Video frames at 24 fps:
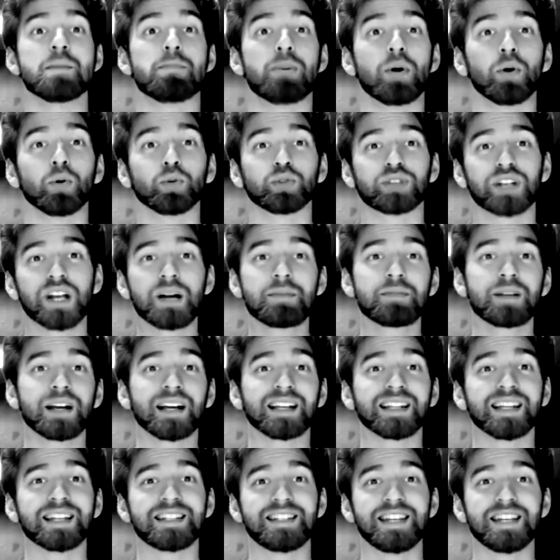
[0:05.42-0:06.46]
утрам,
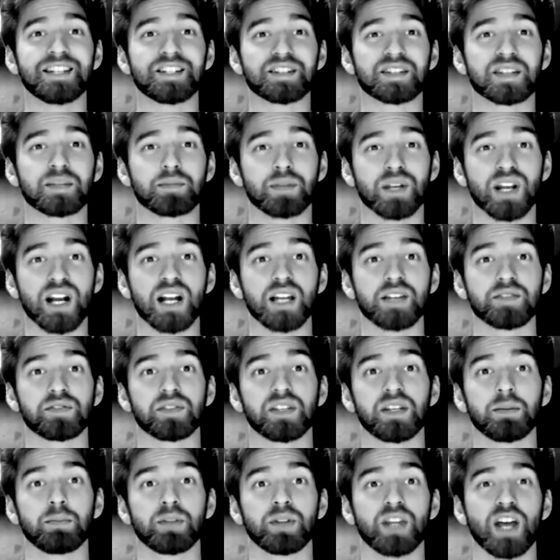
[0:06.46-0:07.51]
когда дети собирались в
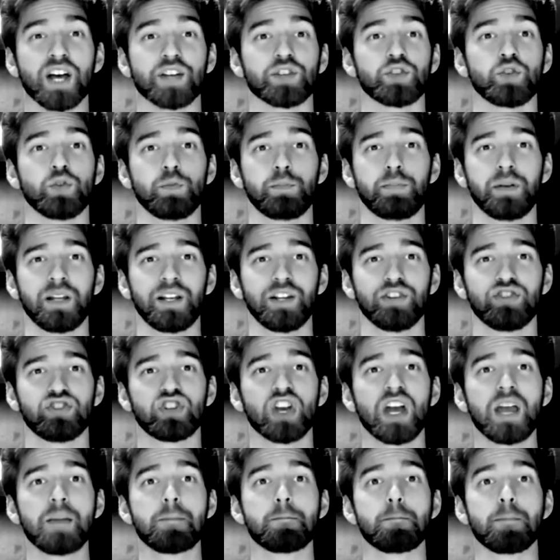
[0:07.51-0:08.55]
гимназию пили
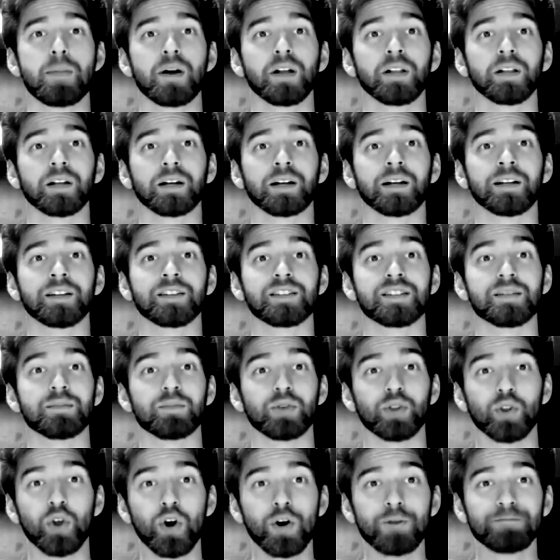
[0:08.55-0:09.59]
чай, было
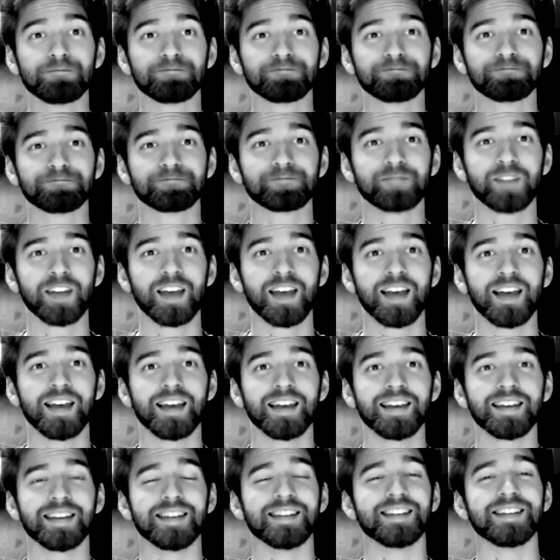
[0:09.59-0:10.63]
темно,
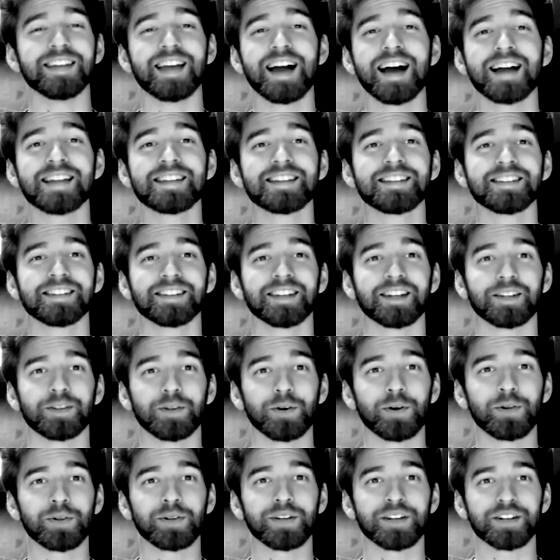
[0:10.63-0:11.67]
и няня
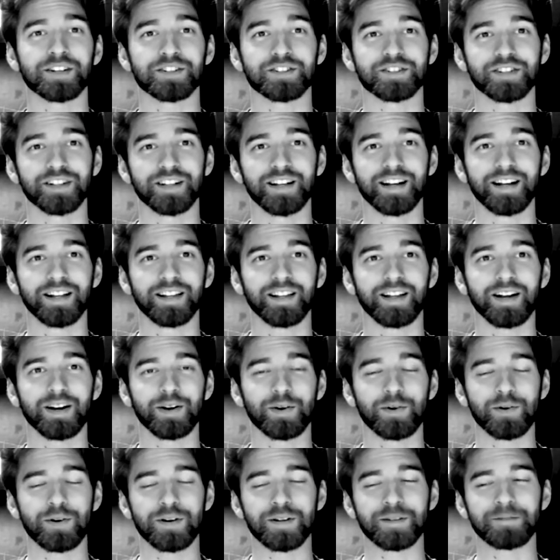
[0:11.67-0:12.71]
ненадолго разжигала
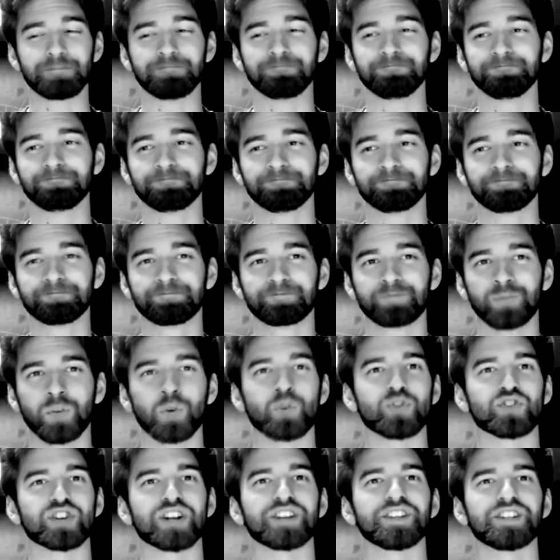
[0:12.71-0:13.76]
огонь.
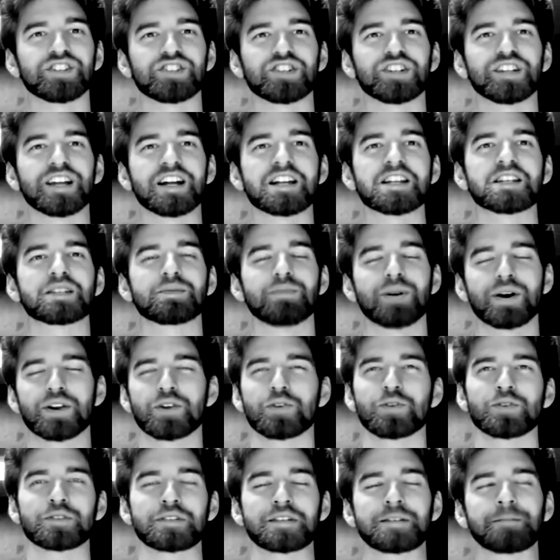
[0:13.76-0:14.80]
Уже начинались
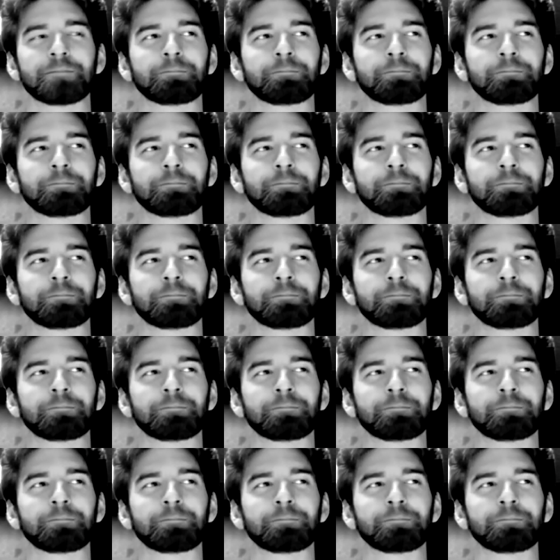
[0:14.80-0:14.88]
морозы.